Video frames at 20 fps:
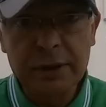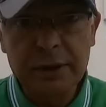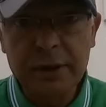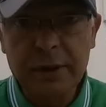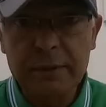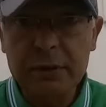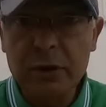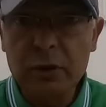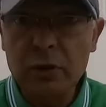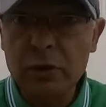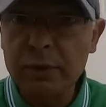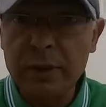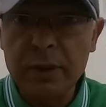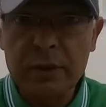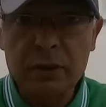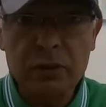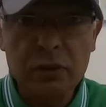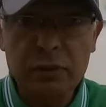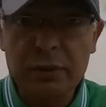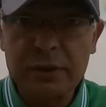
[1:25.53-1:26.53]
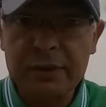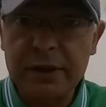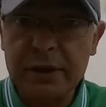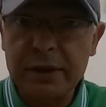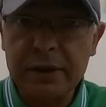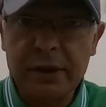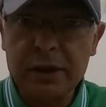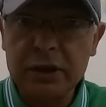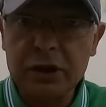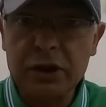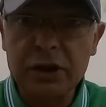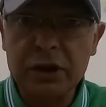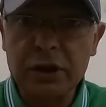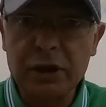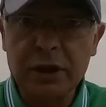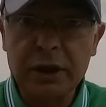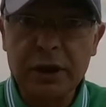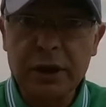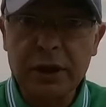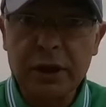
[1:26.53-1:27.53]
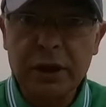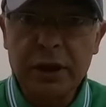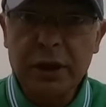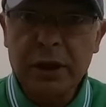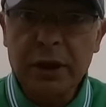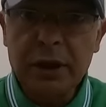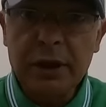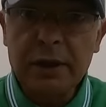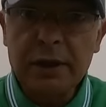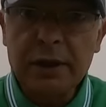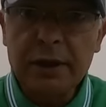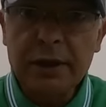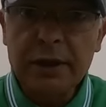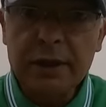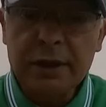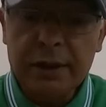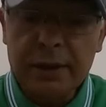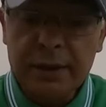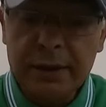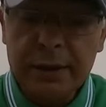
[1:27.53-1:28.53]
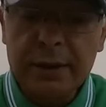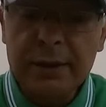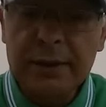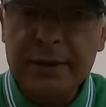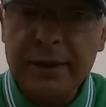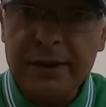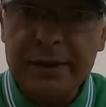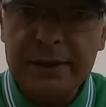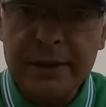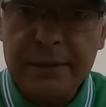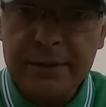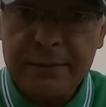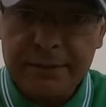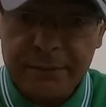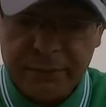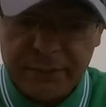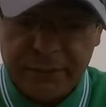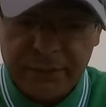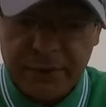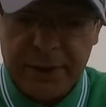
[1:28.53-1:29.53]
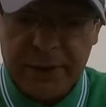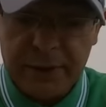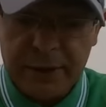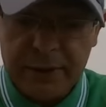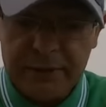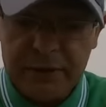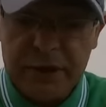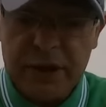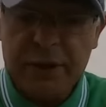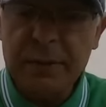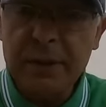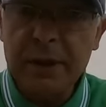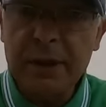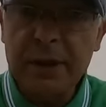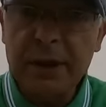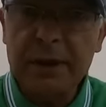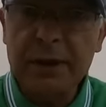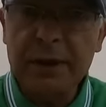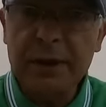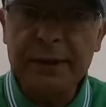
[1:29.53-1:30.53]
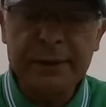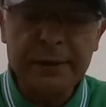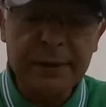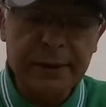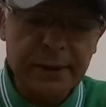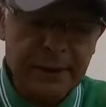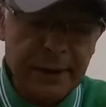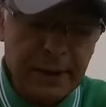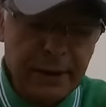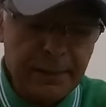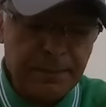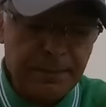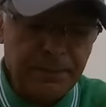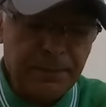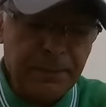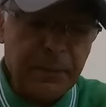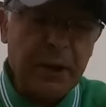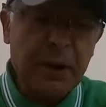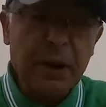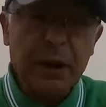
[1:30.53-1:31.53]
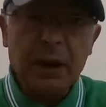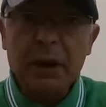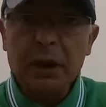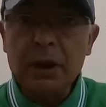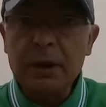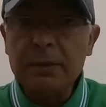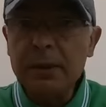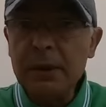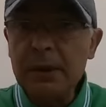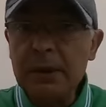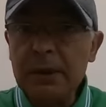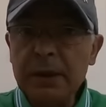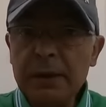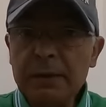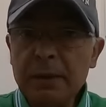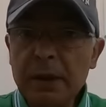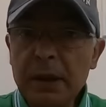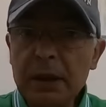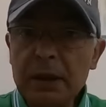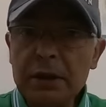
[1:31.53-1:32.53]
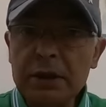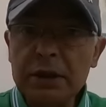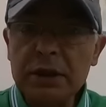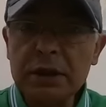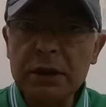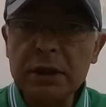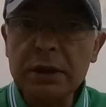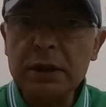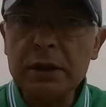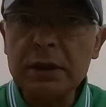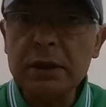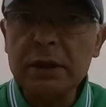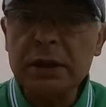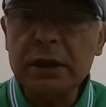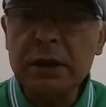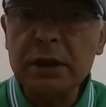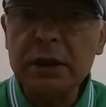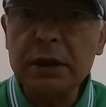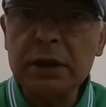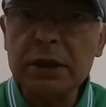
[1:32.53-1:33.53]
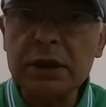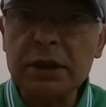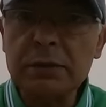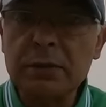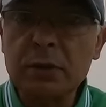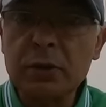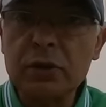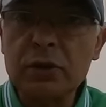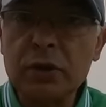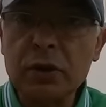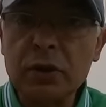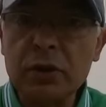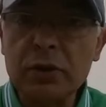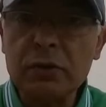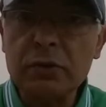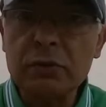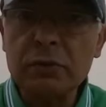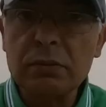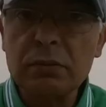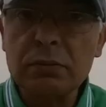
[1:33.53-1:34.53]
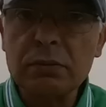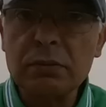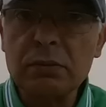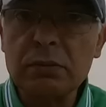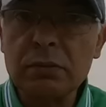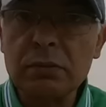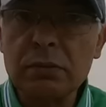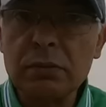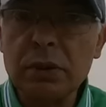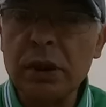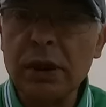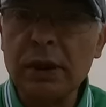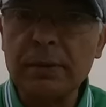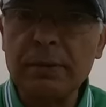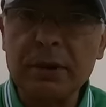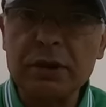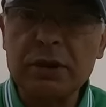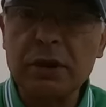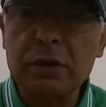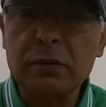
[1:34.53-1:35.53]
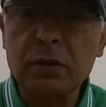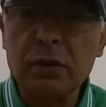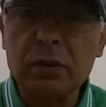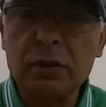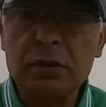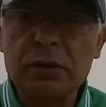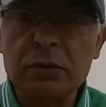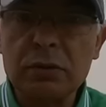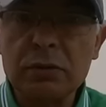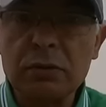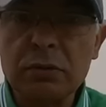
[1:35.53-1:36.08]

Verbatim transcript: النظام ديالهم براسو ما استطاعش ينتصر فانا كيفاش كيبان لي هذا النظام كيبان لي بحال شي شي بوكسور كيلعب ماتش البوكس